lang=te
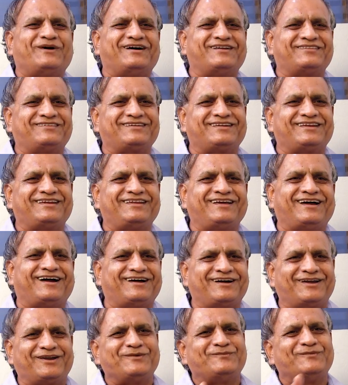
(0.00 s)
మార్చనని
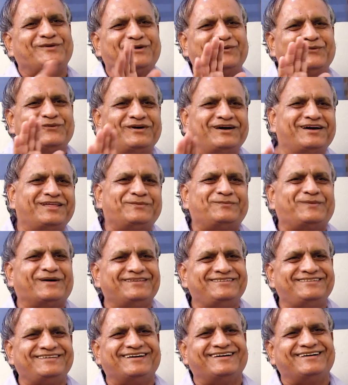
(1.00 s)
ఆఖరికి మన ఉగాది
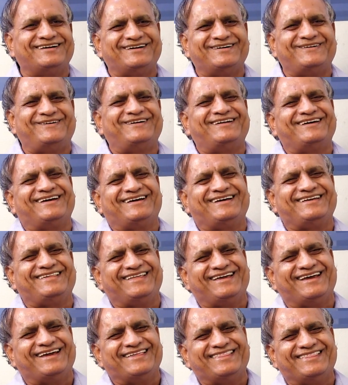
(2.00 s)
పంచాంగం కూడా
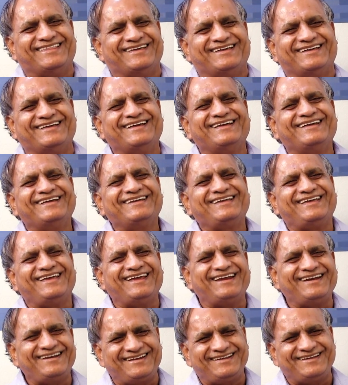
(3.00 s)
ఇదే అయింది
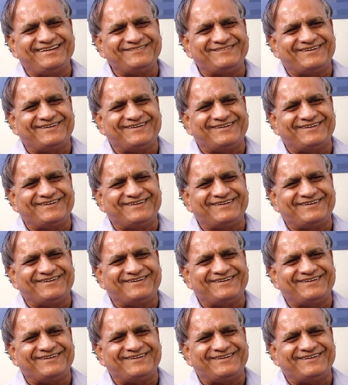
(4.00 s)
ఏంటి